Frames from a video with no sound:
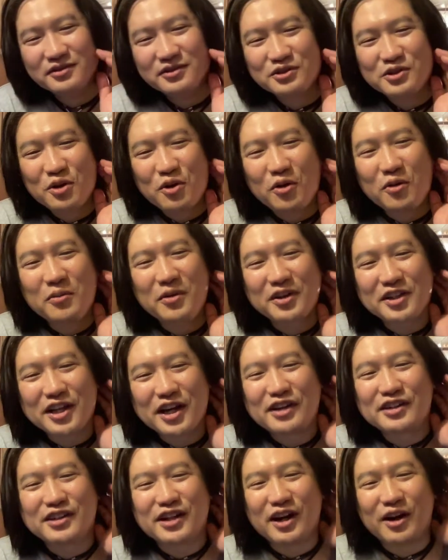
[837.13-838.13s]
どこまで
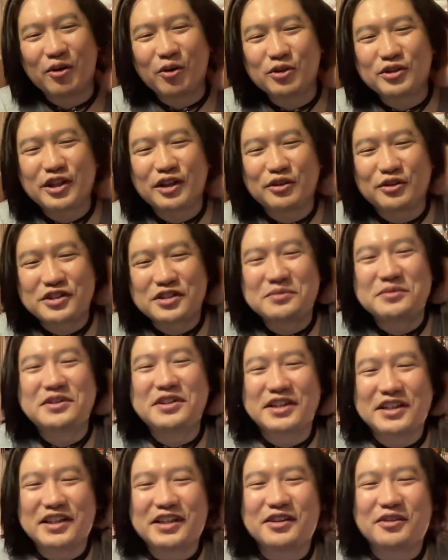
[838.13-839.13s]
やるかお楽しみ
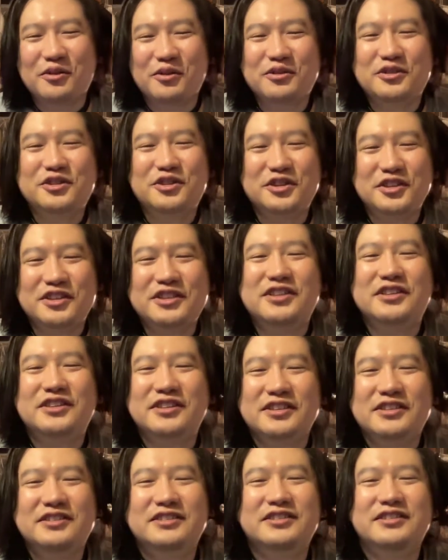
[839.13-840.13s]
に本当に
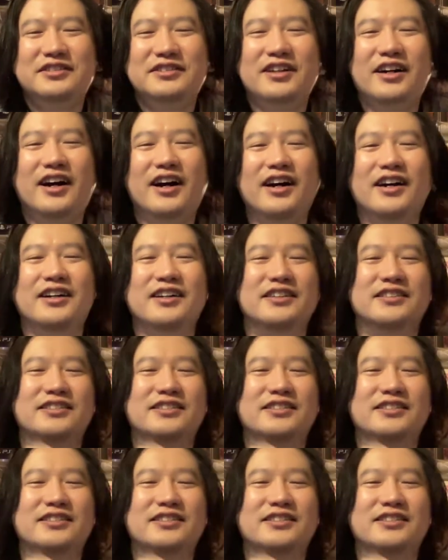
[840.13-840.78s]
はい